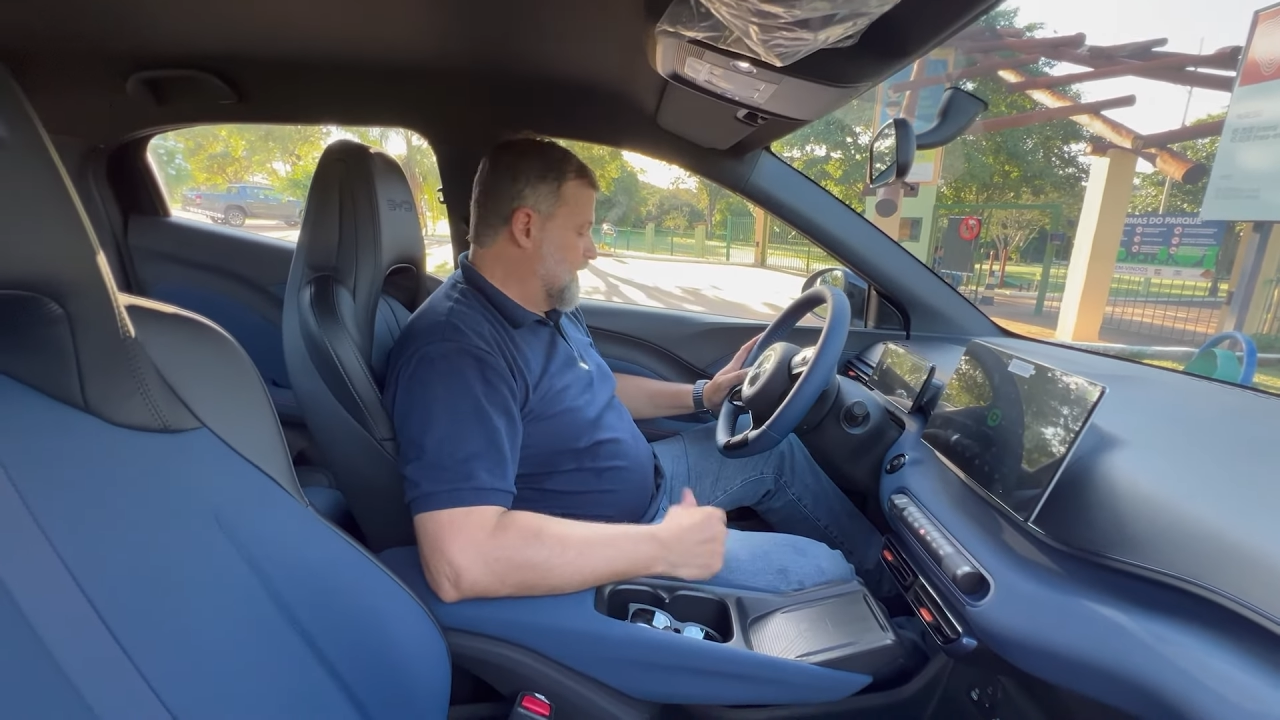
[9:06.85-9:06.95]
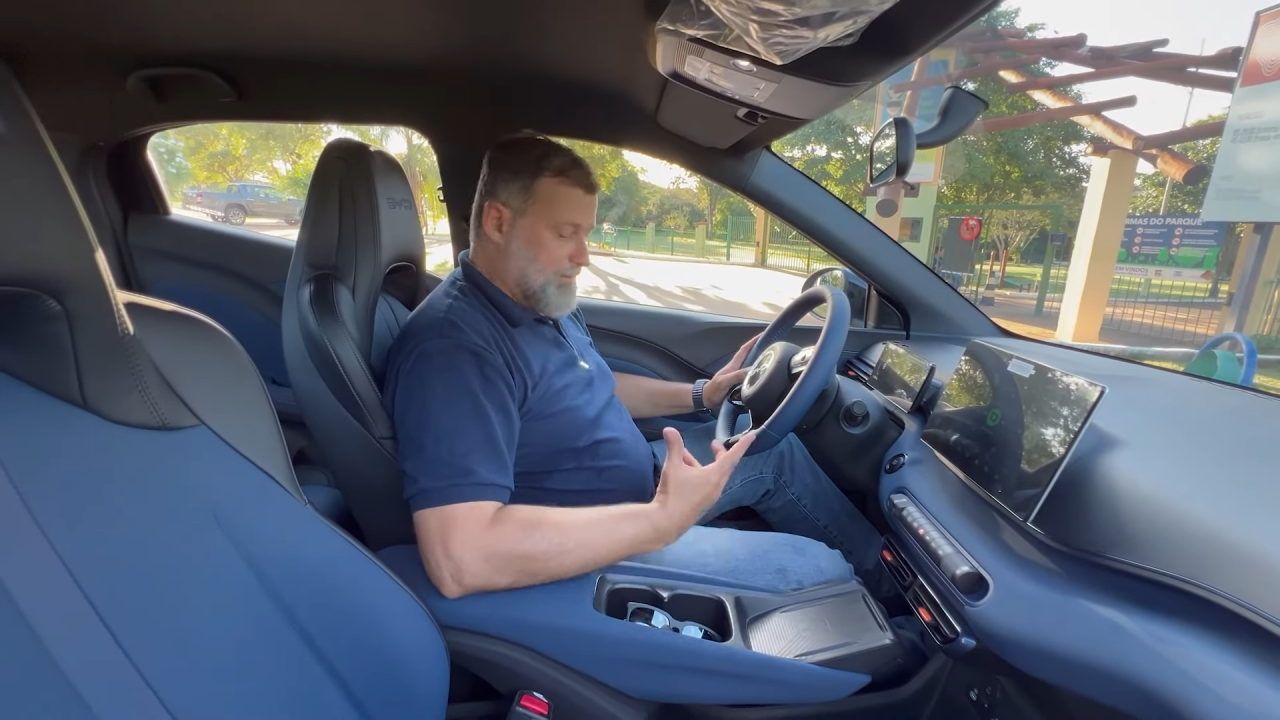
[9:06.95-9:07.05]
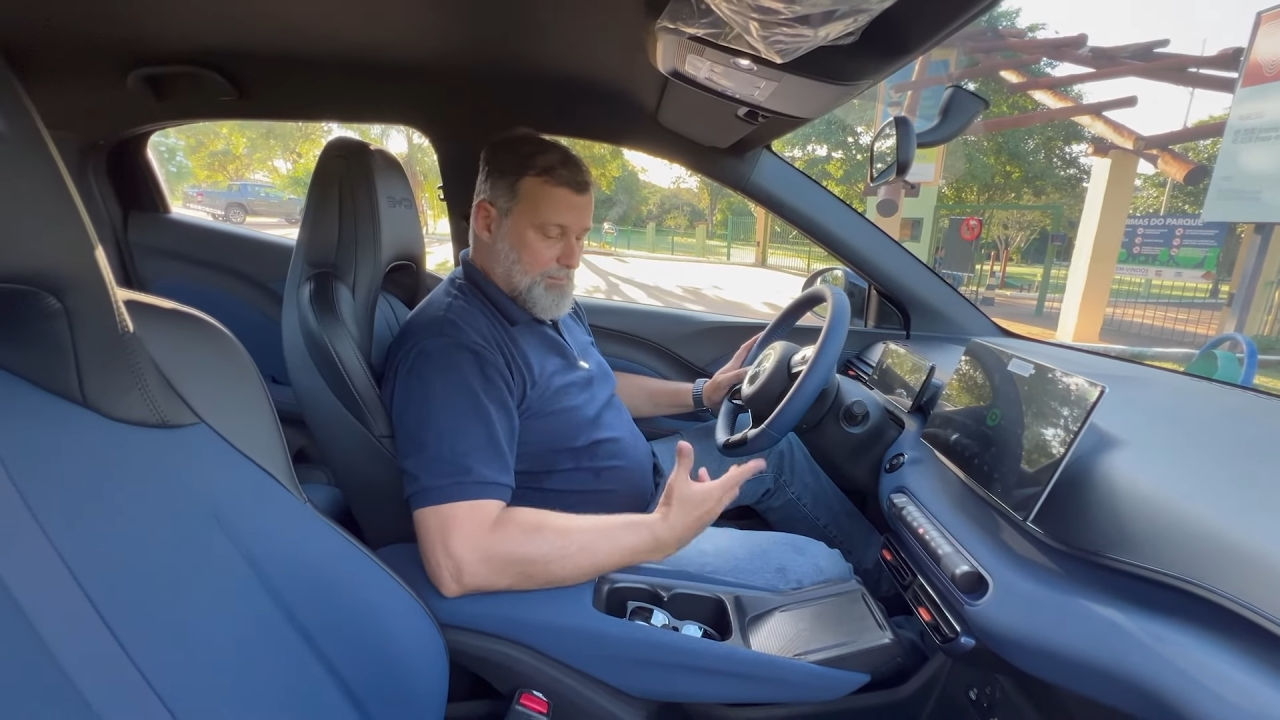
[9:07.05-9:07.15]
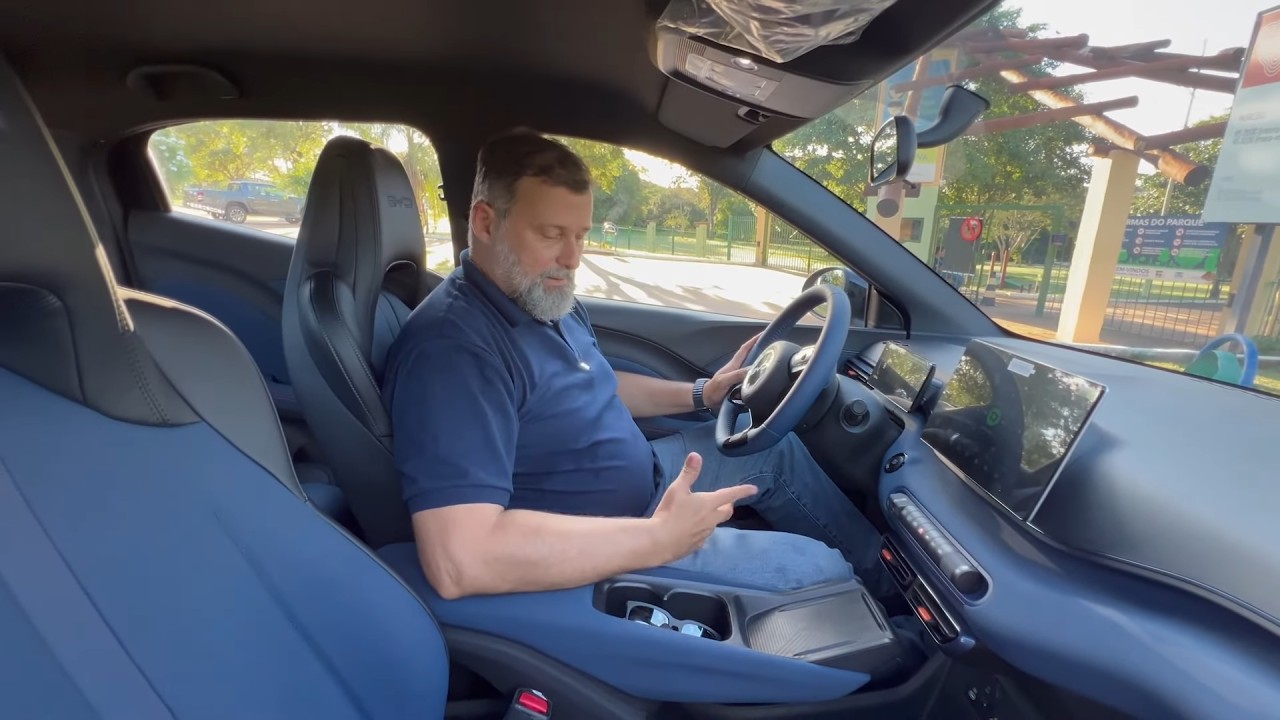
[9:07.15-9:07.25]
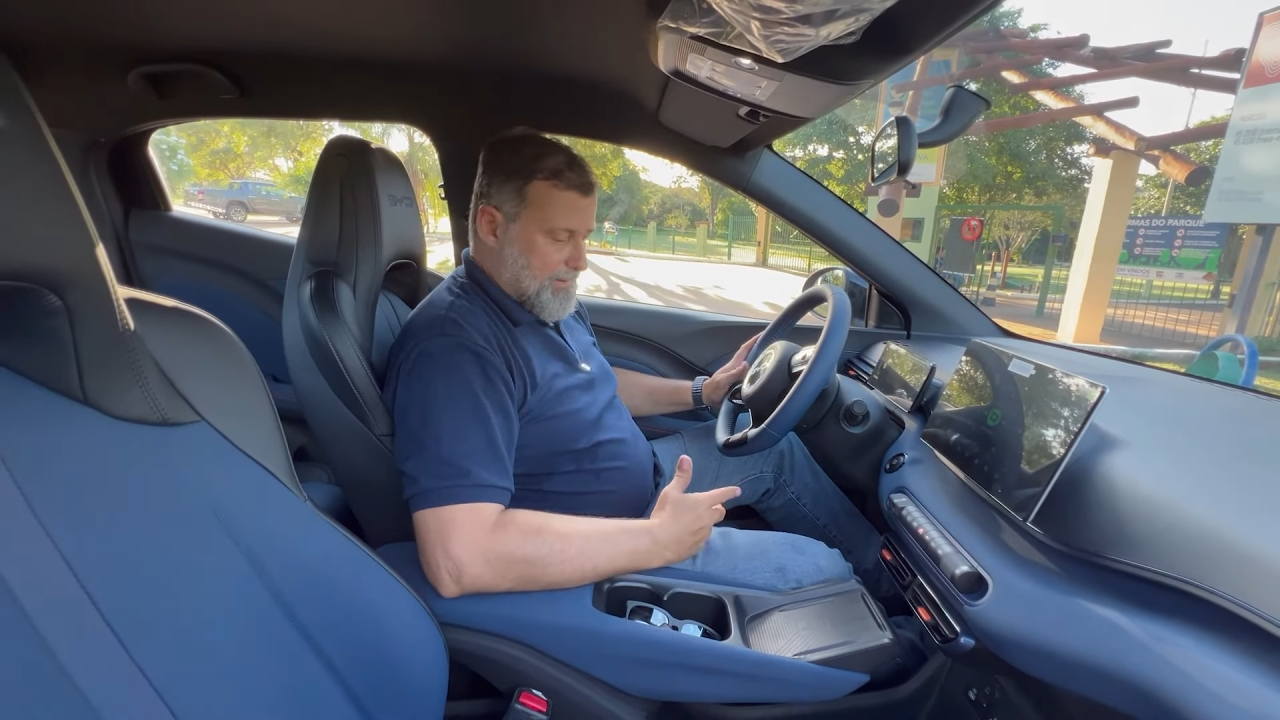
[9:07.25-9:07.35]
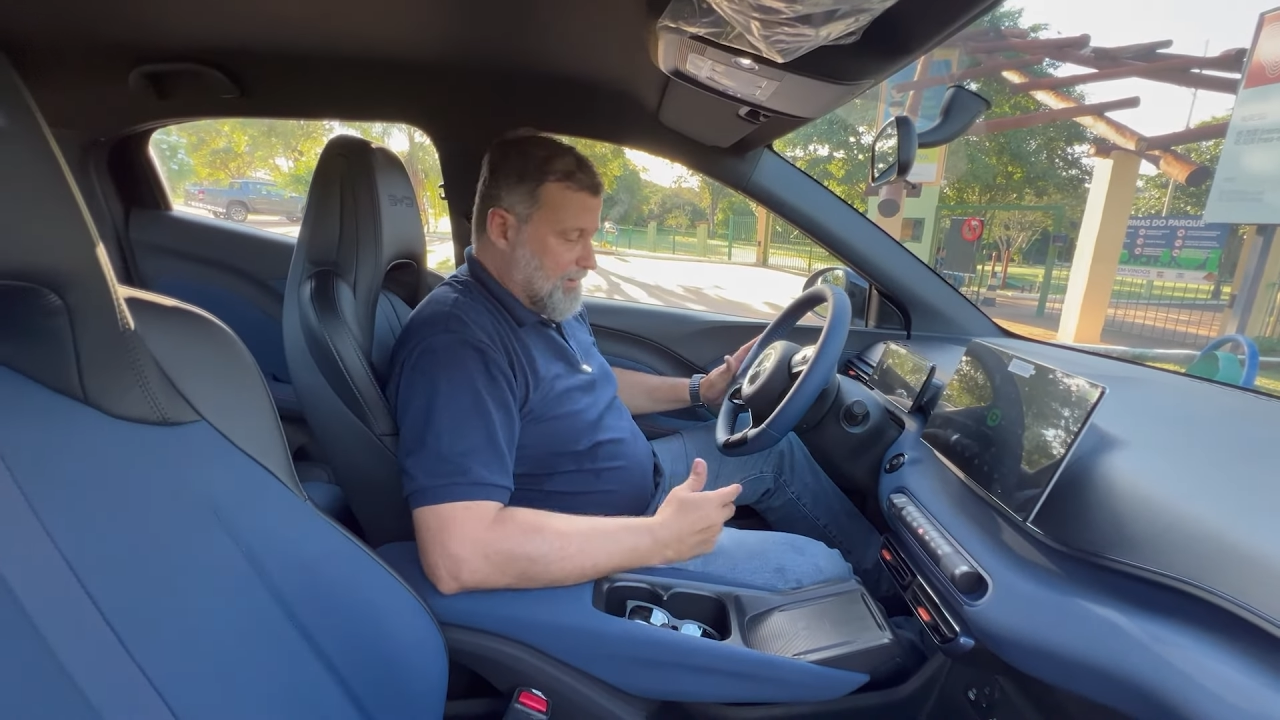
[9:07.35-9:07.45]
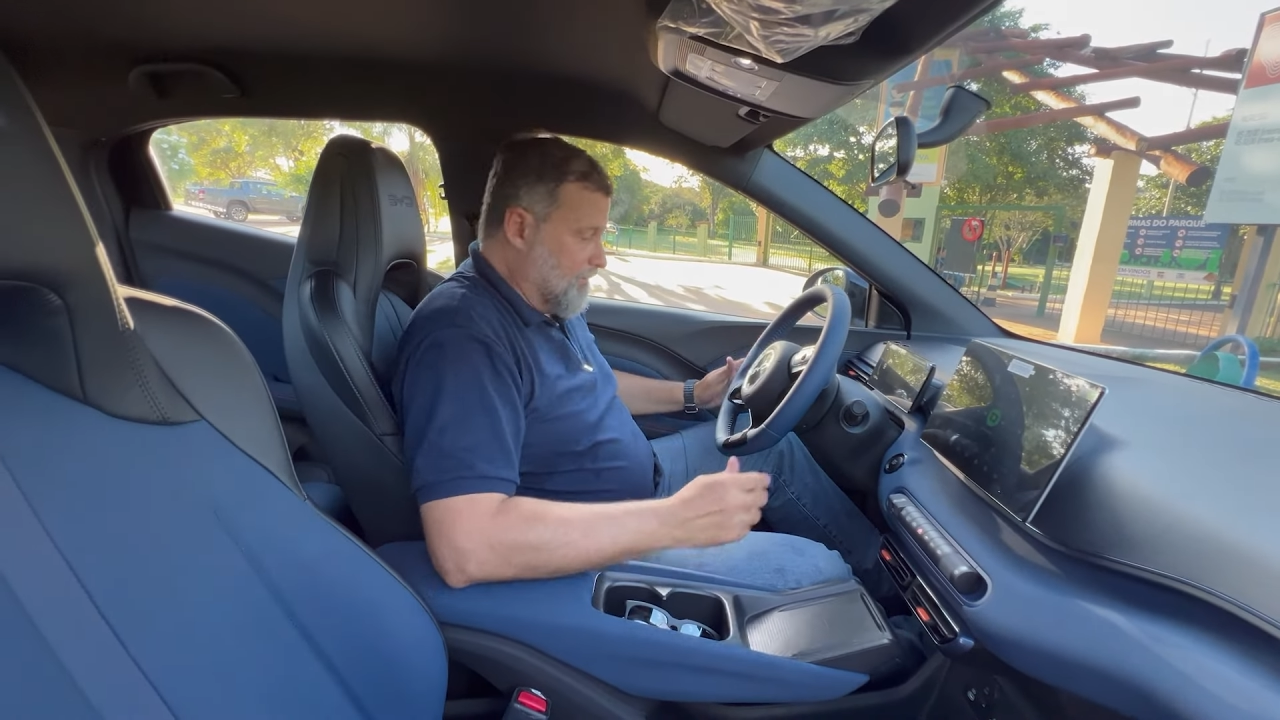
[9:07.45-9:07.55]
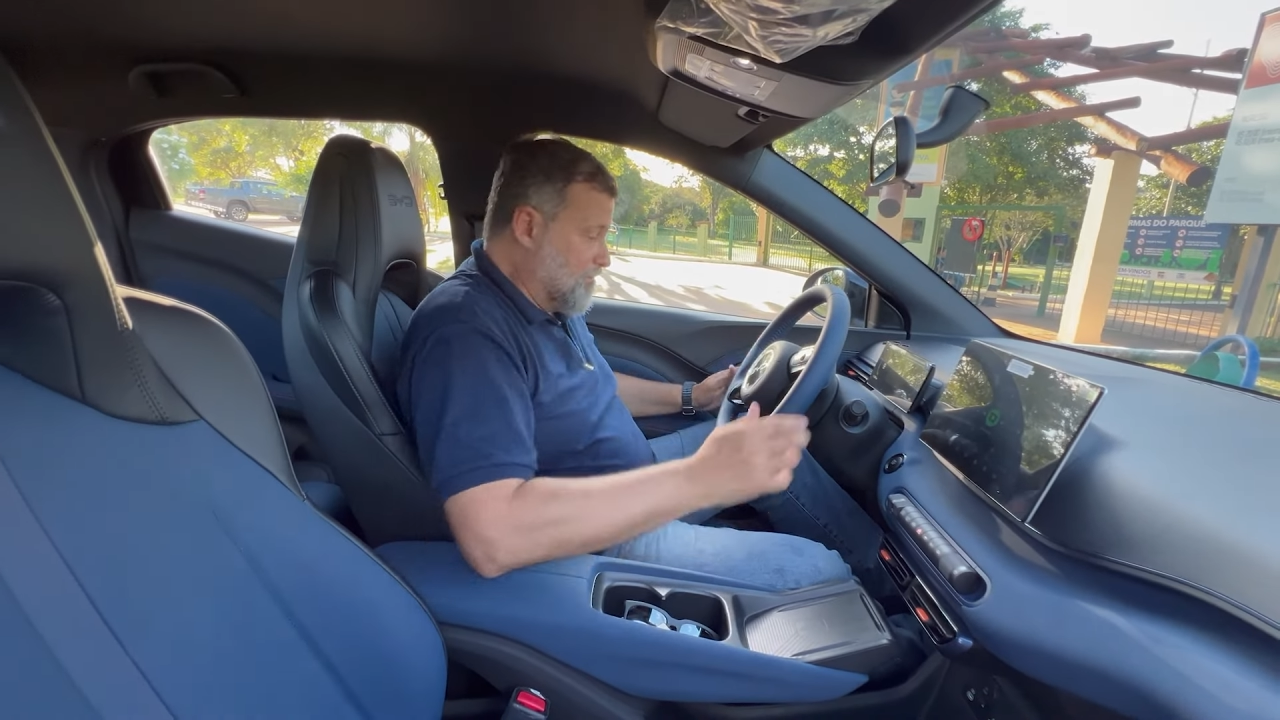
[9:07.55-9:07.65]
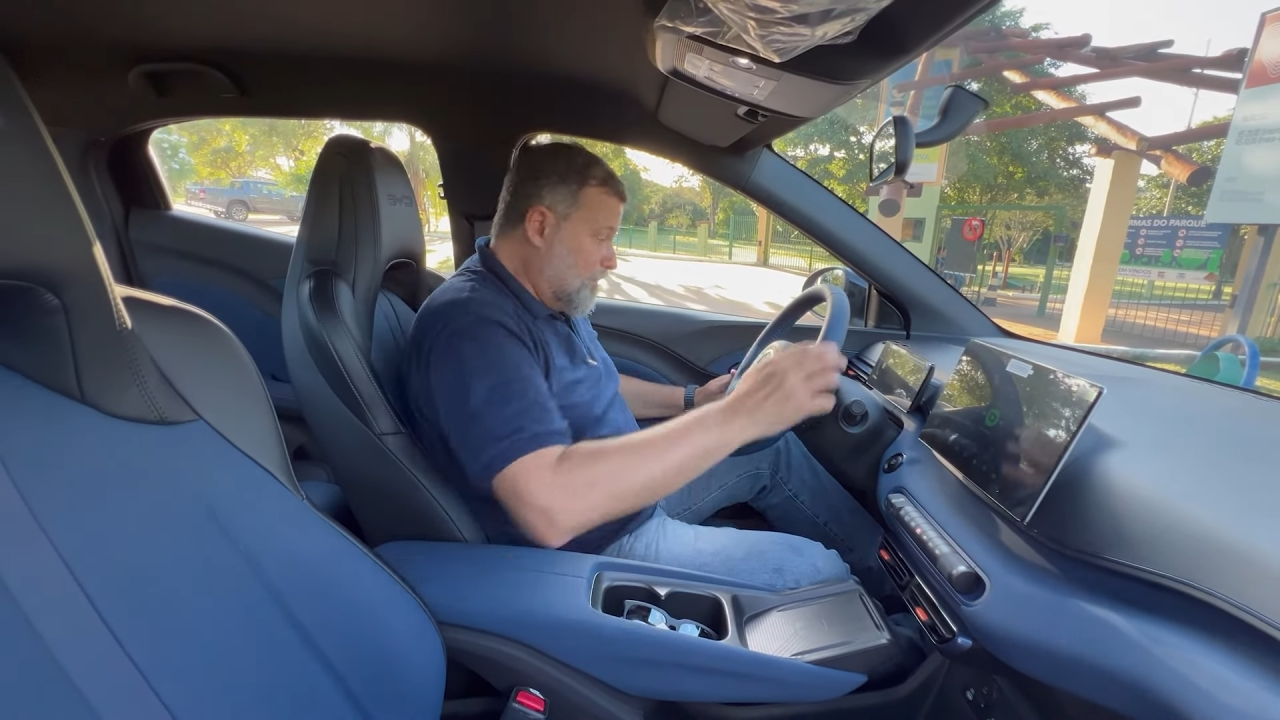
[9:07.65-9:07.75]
é bem legal.